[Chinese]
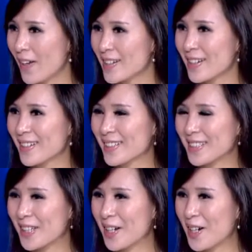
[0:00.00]
这个
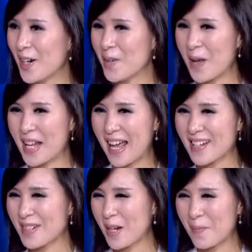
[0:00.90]
可能和原
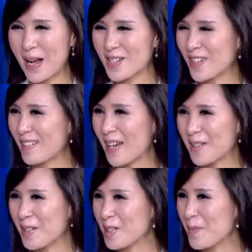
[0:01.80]
来这个八十年代
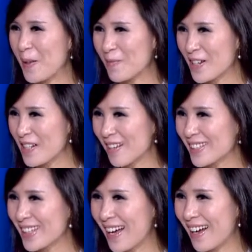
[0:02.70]
的日本非常
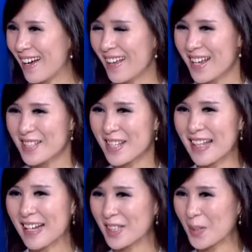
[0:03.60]
像哈，在
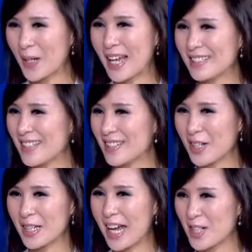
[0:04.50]
哪里都看见
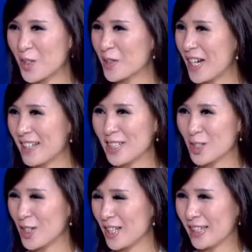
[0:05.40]
这个亚洲人，一
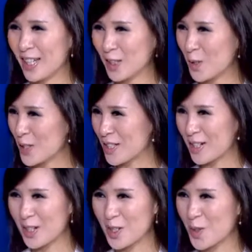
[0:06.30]
一听都是
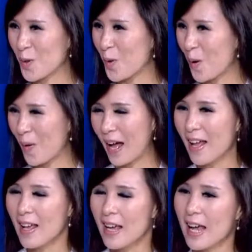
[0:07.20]
这个中国话。
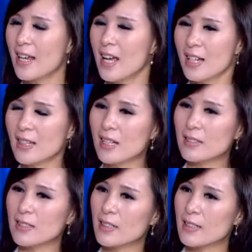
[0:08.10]
哎，那
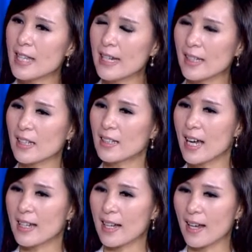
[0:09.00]
呃，在您
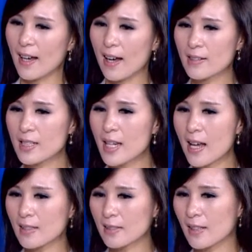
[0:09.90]
看来哈，这
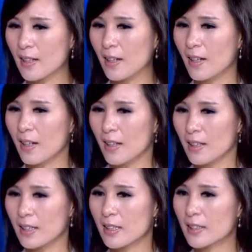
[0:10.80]
样的。
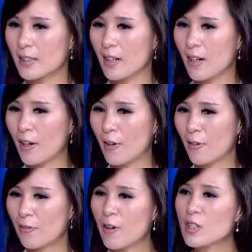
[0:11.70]
一个
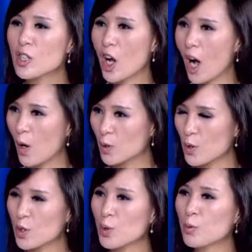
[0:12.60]
风潮就
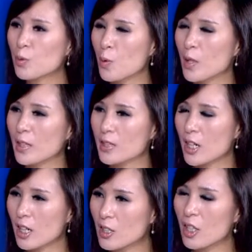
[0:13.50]
是出国的
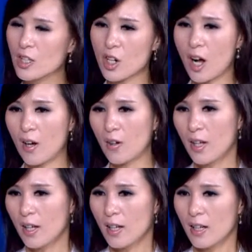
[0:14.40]
这个热潮，
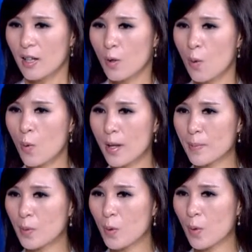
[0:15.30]
呃，会
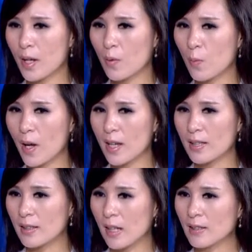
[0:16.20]
不会
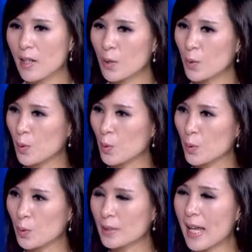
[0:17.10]
为您的旅
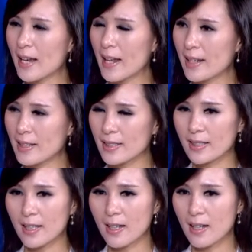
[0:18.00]
途带来一
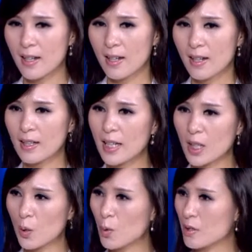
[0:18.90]
些
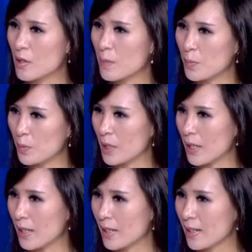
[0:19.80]
利或者是不利？